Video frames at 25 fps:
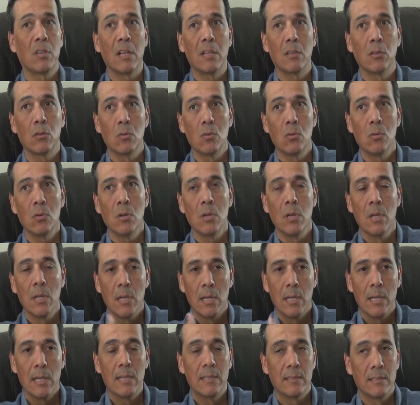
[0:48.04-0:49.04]
tanto
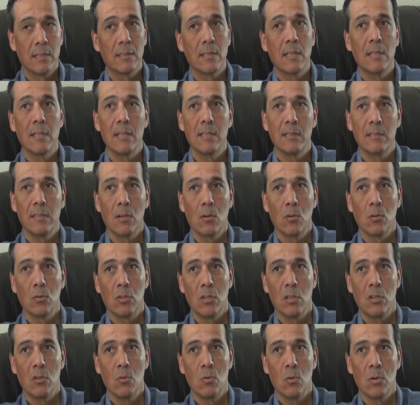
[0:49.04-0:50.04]
esta tendencia
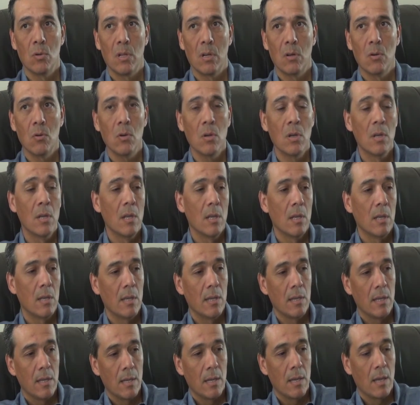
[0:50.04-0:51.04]
continúa. ¿no?
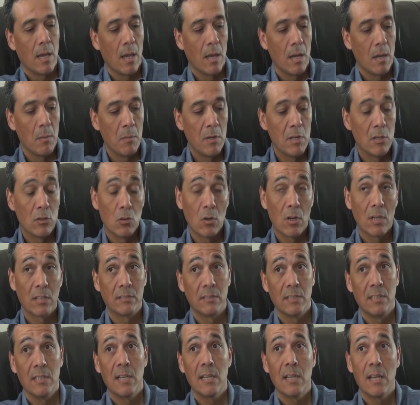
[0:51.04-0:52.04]
Eh, el ministro
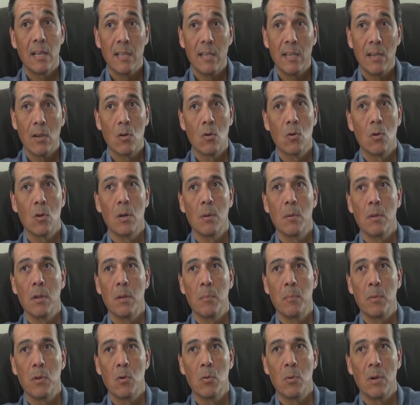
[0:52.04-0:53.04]
Castilla ya dijo, el,
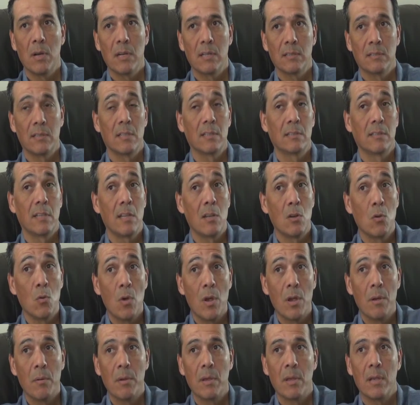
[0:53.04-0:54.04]
Perú va a crecer
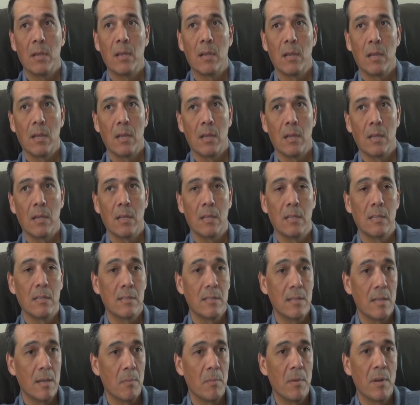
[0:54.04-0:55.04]
6,9 en, en,
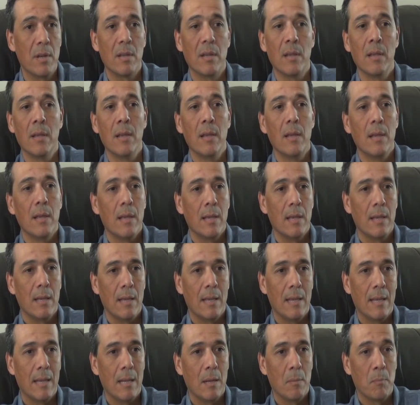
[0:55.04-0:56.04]
diciembre,
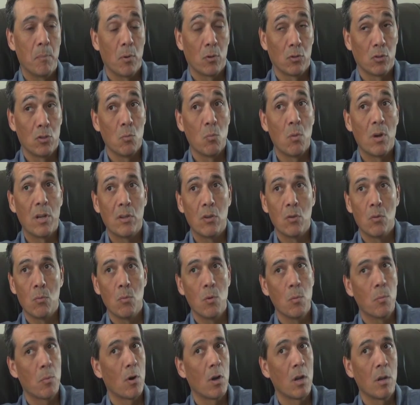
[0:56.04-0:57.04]
eh, el próximo año
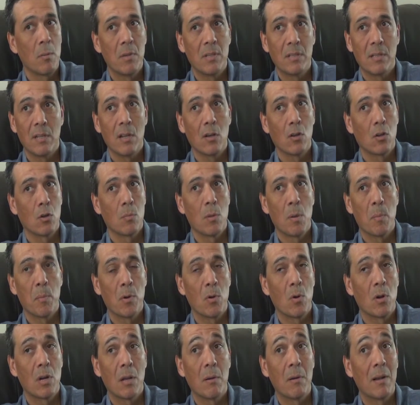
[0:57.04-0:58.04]
muy probablemente la economía
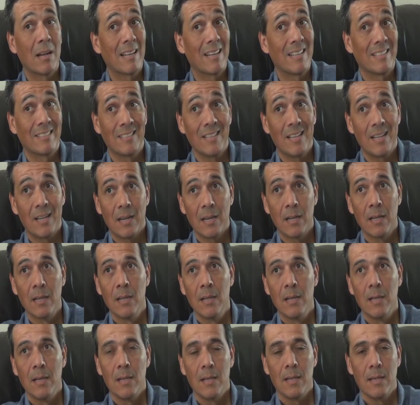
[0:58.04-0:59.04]
peruana va a crecer
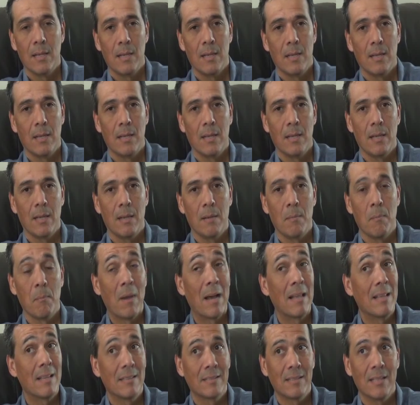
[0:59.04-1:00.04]
eh,
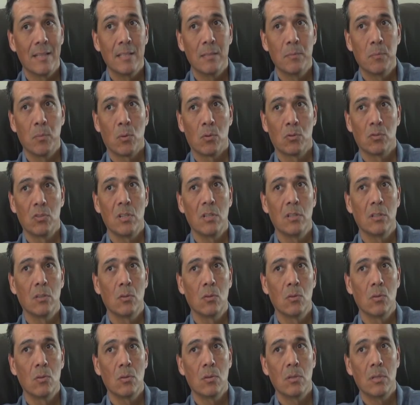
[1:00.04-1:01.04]
más de
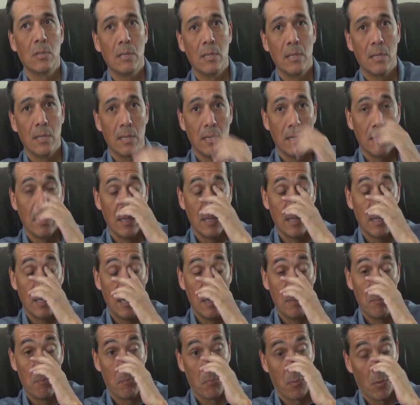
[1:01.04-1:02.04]
6% y,
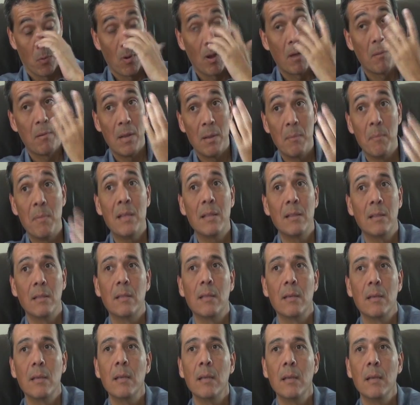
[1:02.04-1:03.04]
y
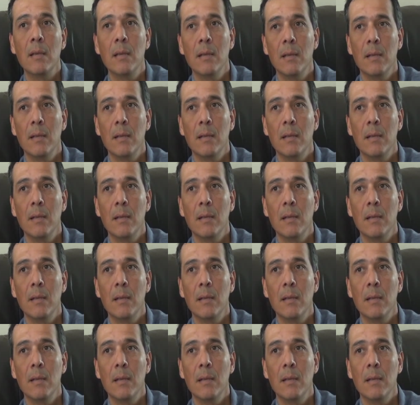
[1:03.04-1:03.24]
probablemente,